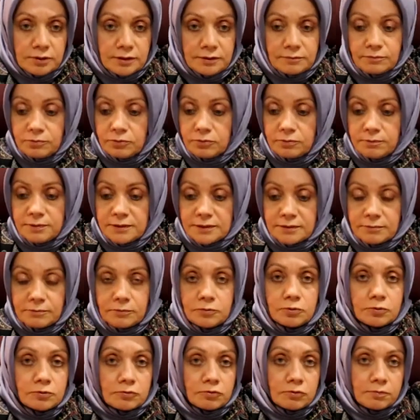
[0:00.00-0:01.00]
Hani bu bizim
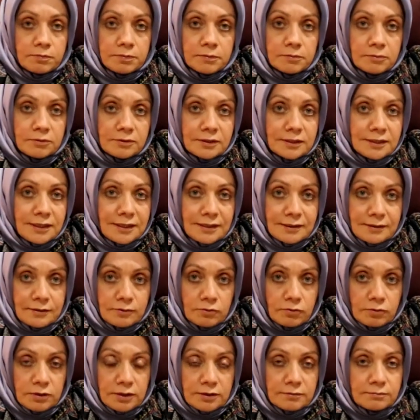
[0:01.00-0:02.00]
Türk toplumunda
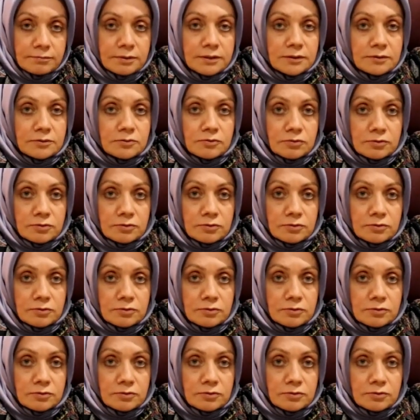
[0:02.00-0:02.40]
yaygın olan bir